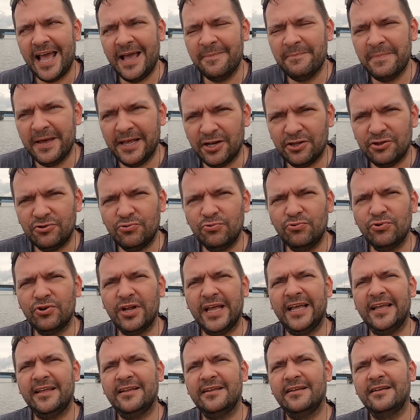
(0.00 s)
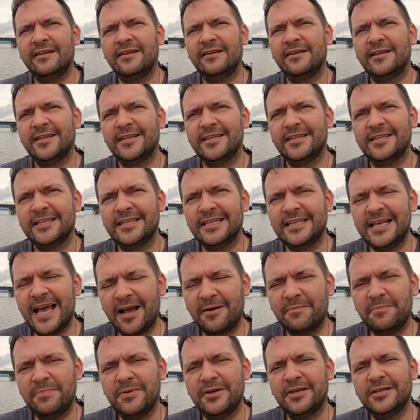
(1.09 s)
emerytury
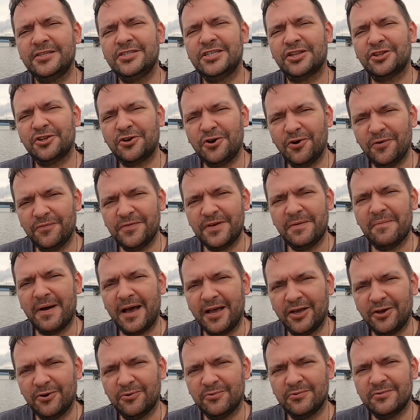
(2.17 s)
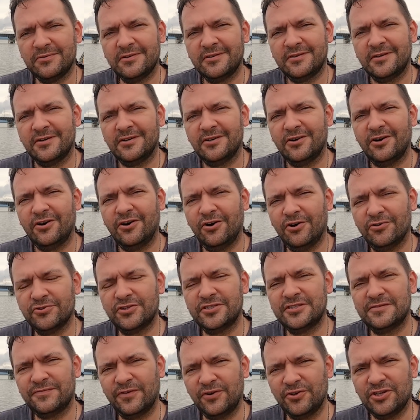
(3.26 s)
jakby dziadkowie mają
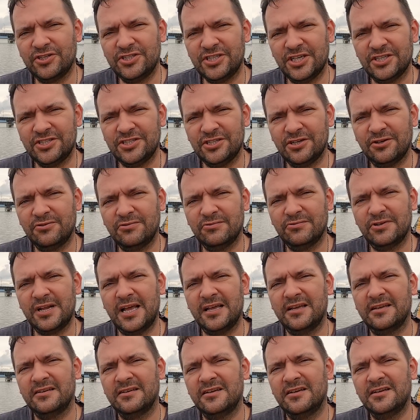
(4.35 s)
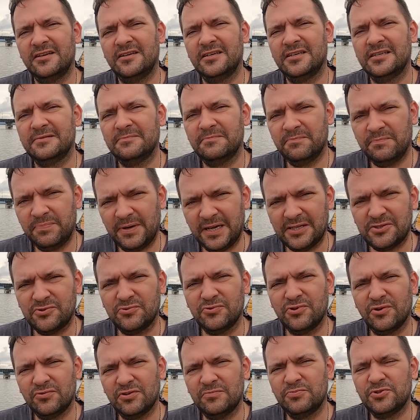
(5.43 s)
od swoich dzieci, które
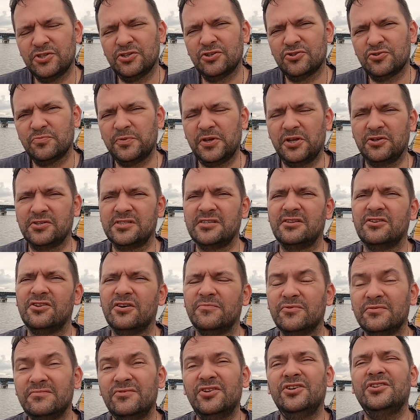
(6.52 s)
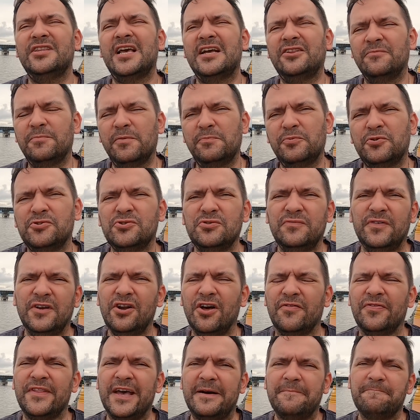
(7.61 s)
pracują i przynoszą pieniądze do domu. No i tak to po prostu
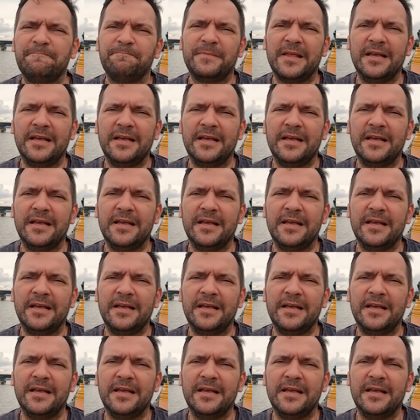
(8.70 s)
wygląda.